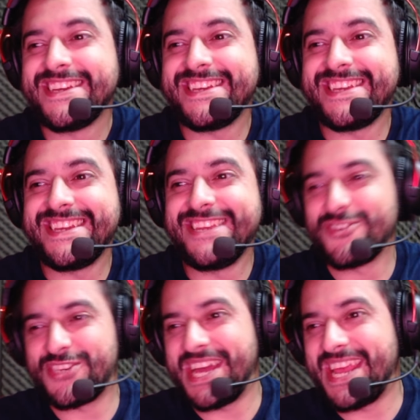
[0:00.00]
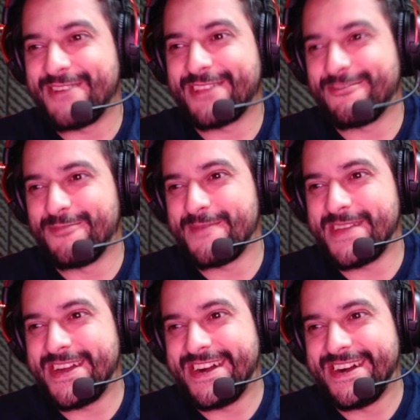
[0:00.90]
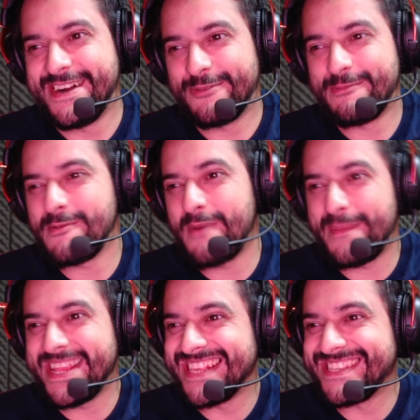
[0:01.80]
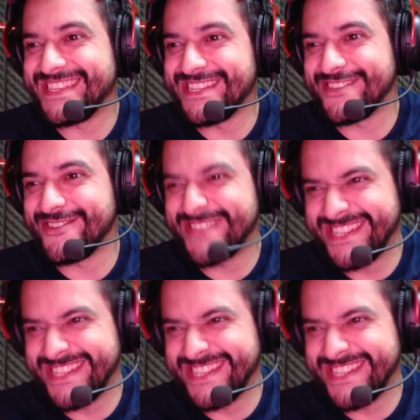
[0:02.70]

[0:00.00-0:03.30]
Y, no llegar a ver tu, propia, tu propio papel en el cine, ¿no?